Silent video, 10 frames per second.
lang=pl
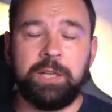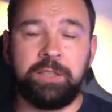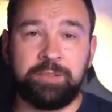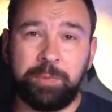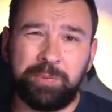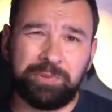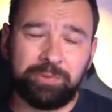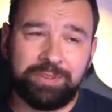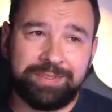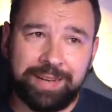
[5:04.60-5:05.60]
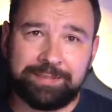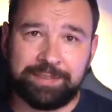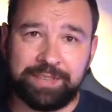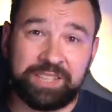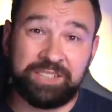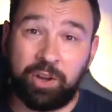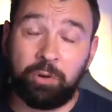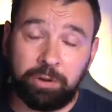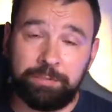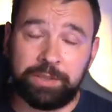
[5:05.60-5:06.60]
e, żeby po prostu nie zlecać jakichś
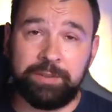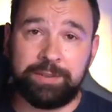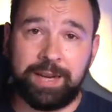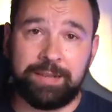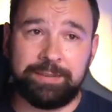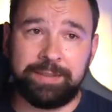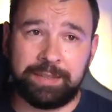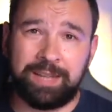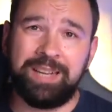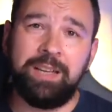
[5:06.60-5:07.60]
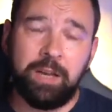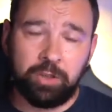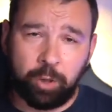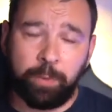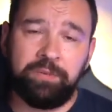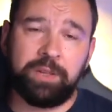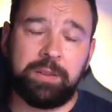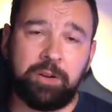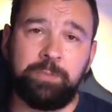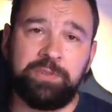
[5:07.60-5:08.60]
ogromnych instalacji i tak dalej. To powinna
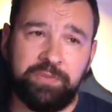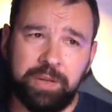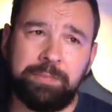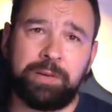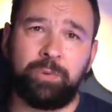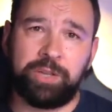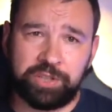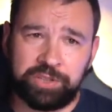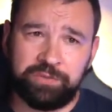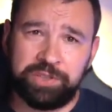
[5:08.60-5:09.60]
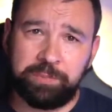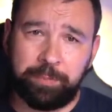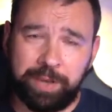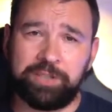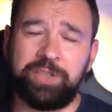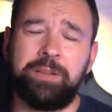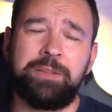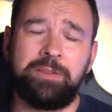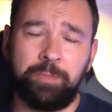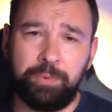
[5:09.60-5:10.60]
zrobić firma, która rzeczywiście po pierwsze
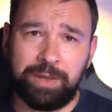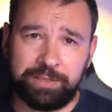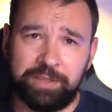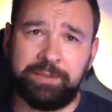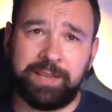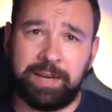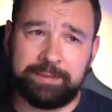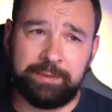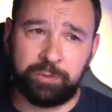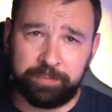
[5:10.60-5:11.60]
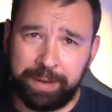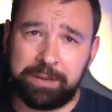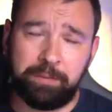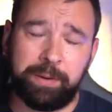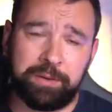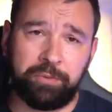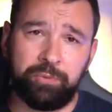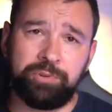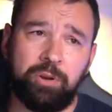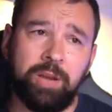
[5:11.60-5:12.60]
zrobiła tych instalacji już bardzo, bardzo
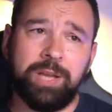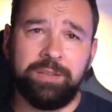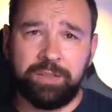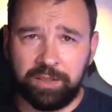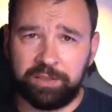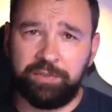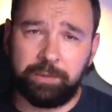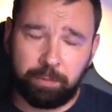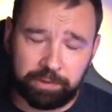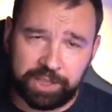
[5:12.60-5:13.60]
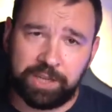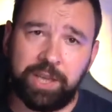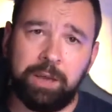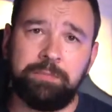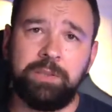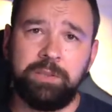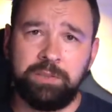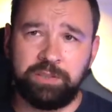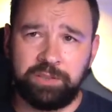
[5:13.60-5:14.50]
dużo, nie jest firmą krzakiem i